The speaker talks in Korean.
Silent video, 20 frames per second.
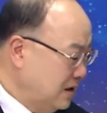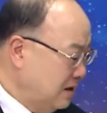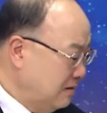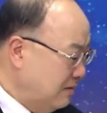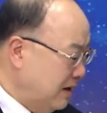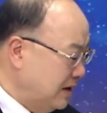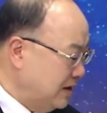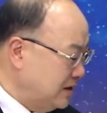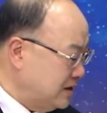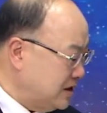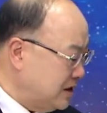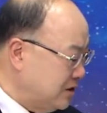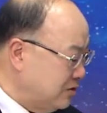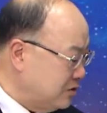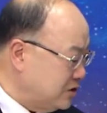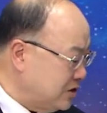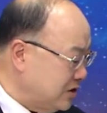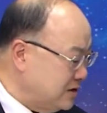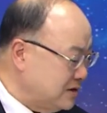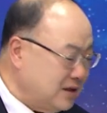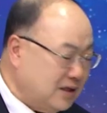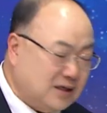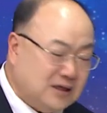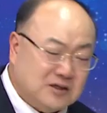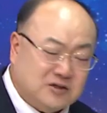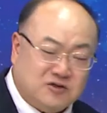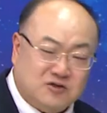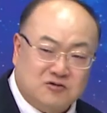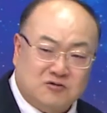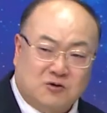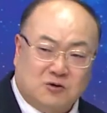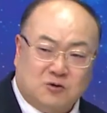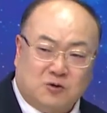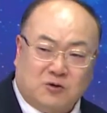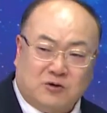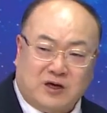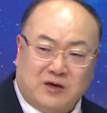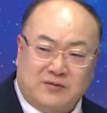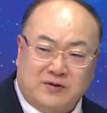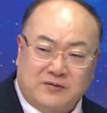만일 치우천자가 중국
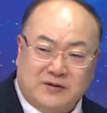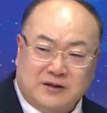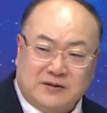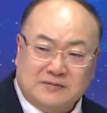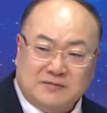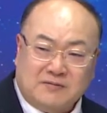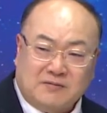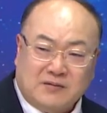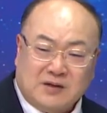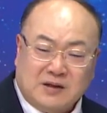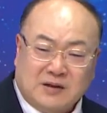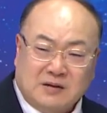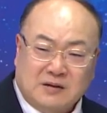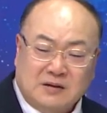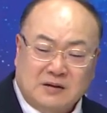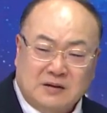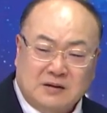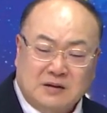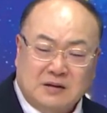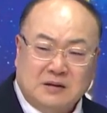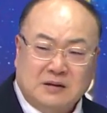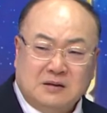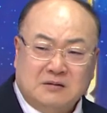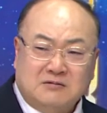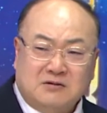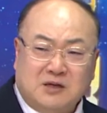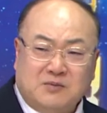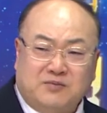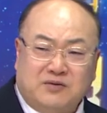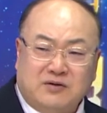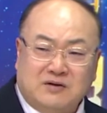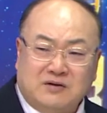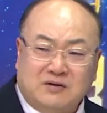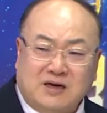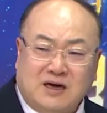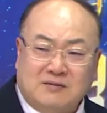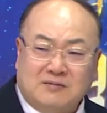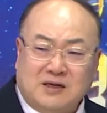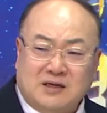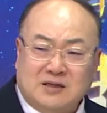도깨비면 우리 붉은
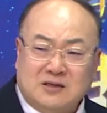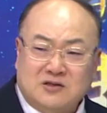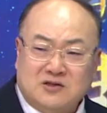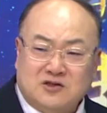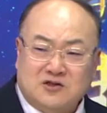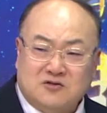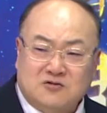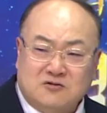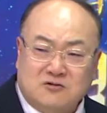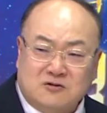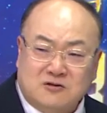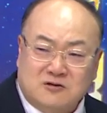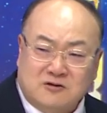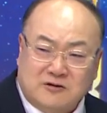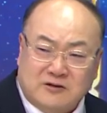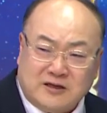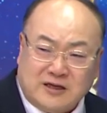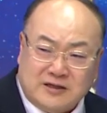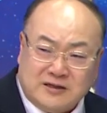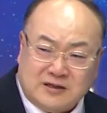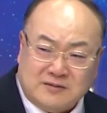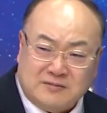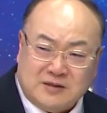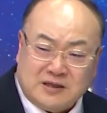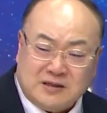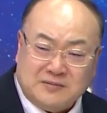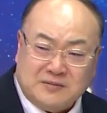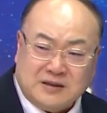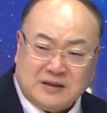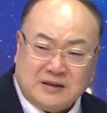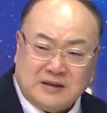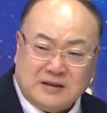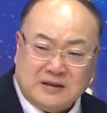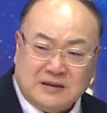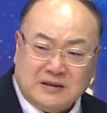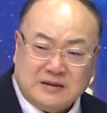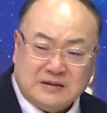악마는 중국 응원단이란 말입니까?